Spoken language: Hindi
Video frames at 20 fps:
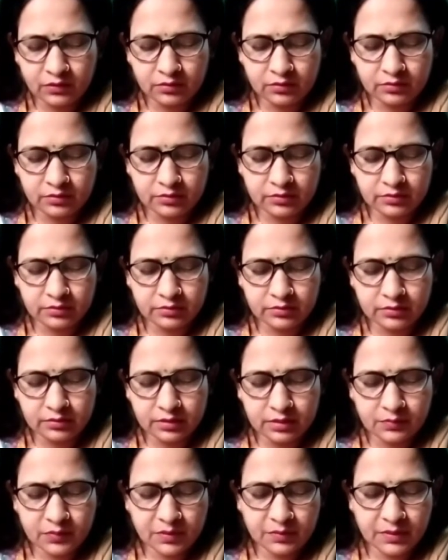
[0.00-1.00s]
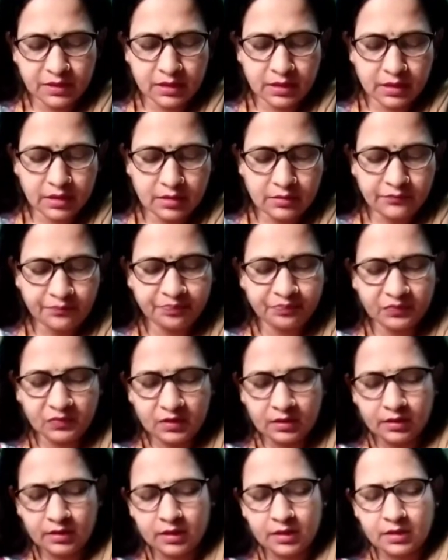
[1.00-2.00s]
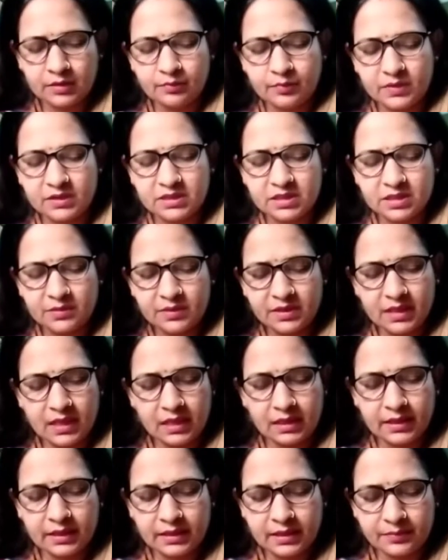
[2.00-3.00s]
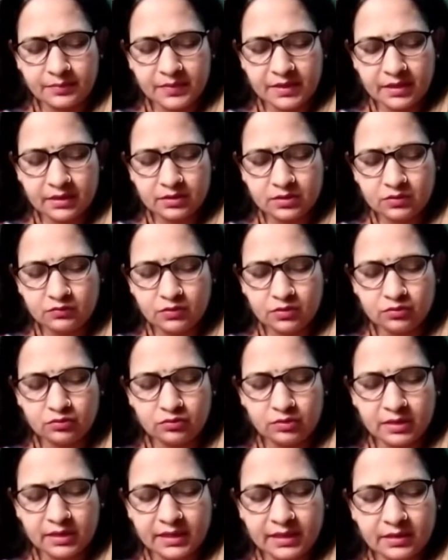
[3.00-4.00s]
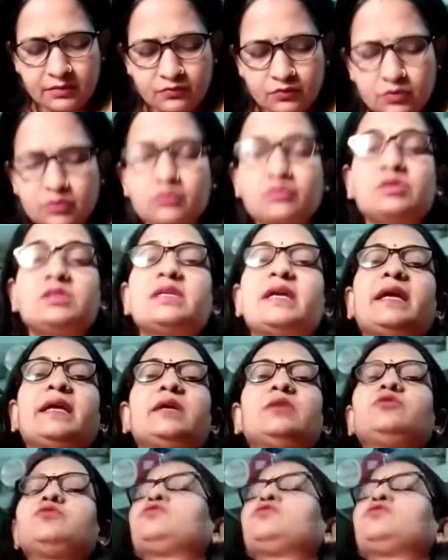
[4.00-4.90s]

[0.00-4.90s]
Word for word: और अभी मैंने ना मशीन में डाले कपड़े तो वो धुल रहे हैं वो धुल जाएंगे